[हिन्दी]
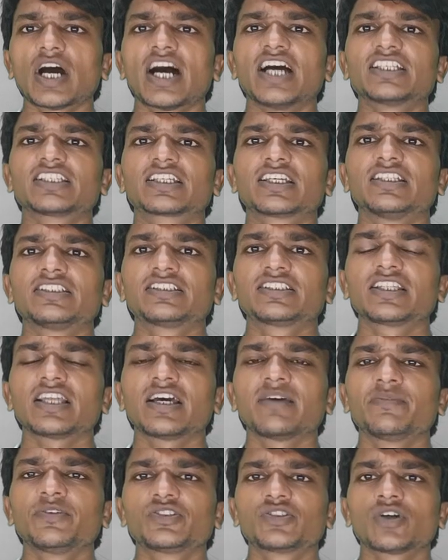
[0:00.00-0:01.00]
आजकल
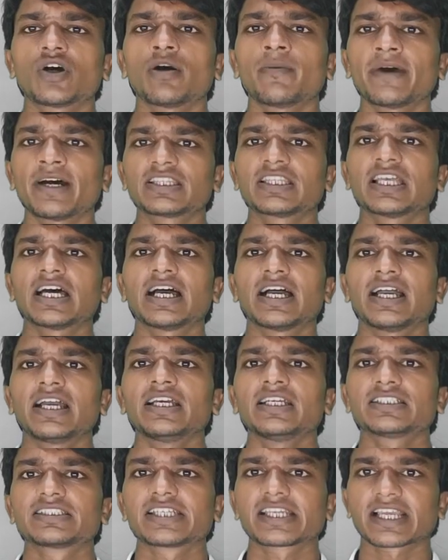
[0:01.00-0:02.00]
जितना भी जॉब आता
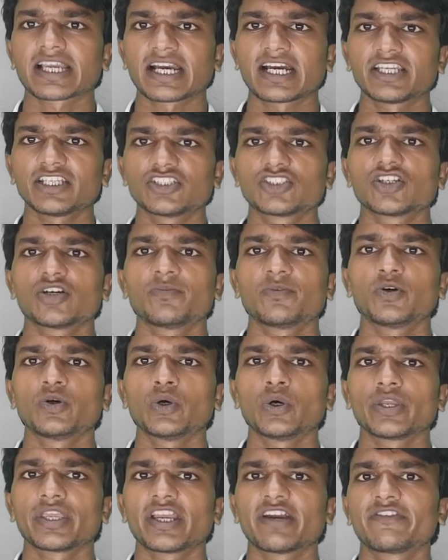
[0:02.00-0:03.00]
है सरकारी जॉब
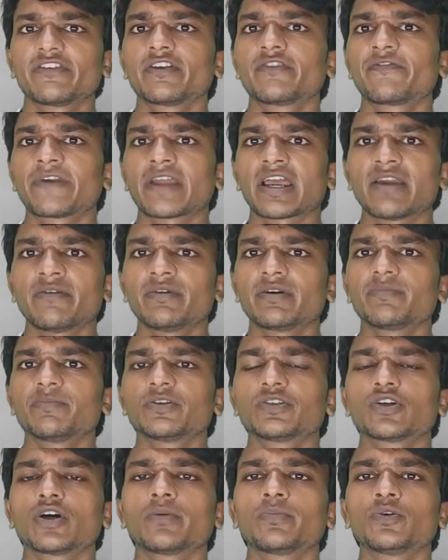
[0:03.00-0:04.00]
हो या फिर प्राइवेट
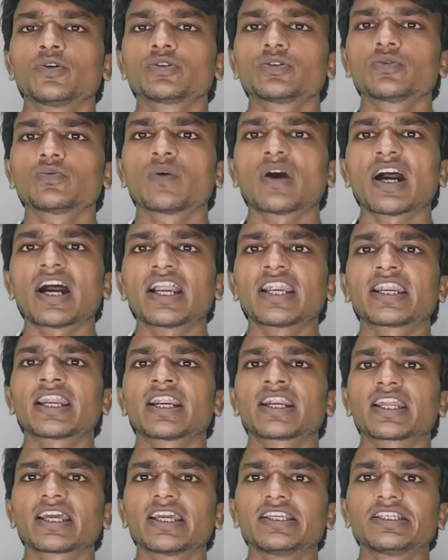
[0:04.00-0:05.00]
में जॉब हो तो वहाँ
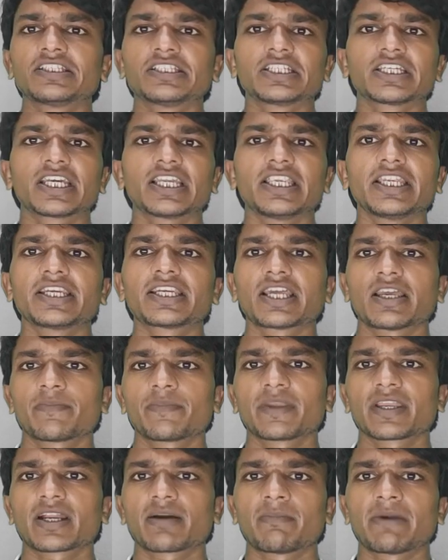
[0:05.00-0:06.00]
डाटा एंट्री के लिए
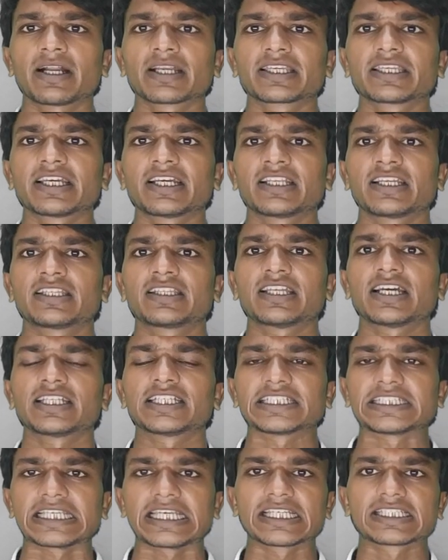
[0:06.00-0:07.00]
टाइपिंग का मांग किया जाता है
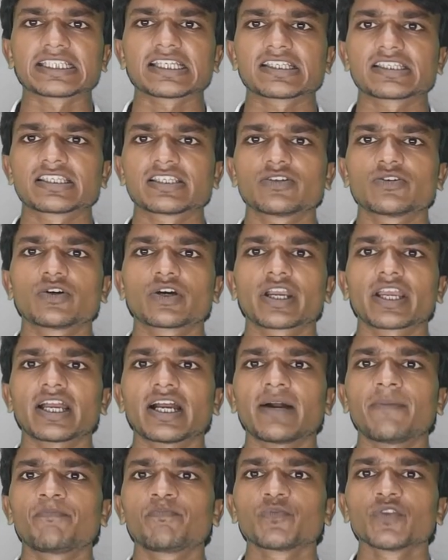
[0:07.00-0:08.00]
जैसे एसएससी हो
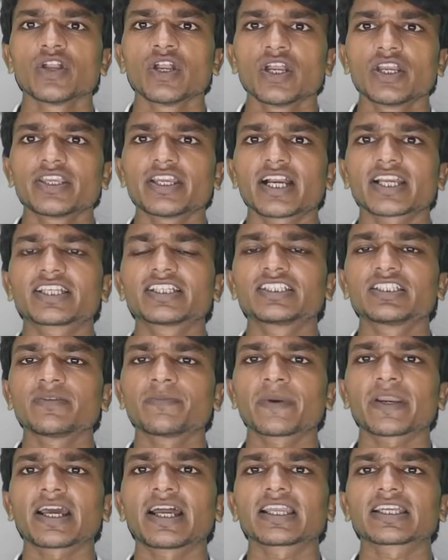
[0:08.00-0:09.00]
गया या किसी
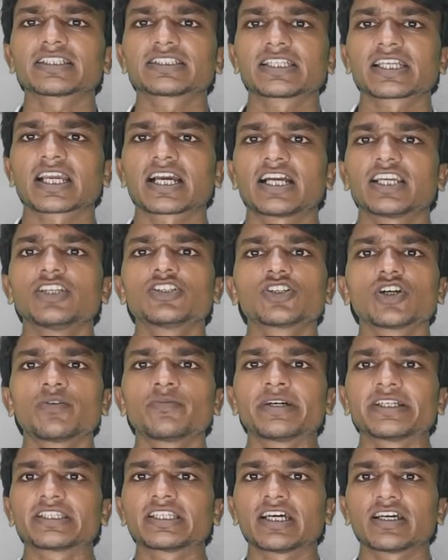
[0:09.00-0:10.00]
प्रकार के सरकारी
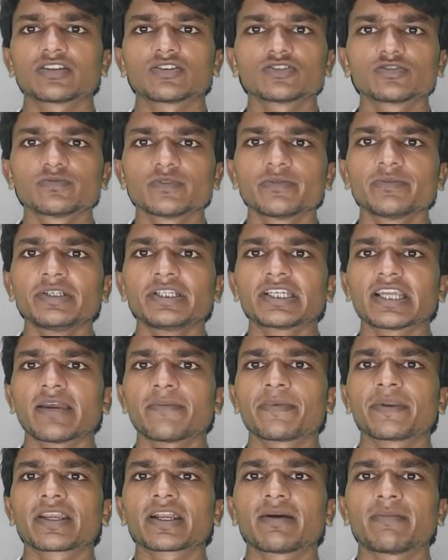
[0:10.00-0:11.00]
जॉब आता है तो उसमें भी
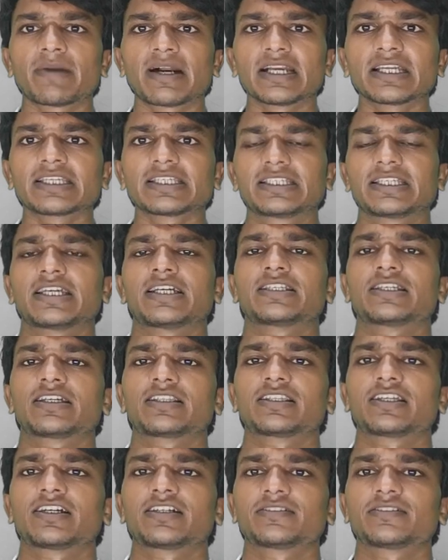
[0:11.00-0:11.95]
टाइपिंग का मांग किया जाता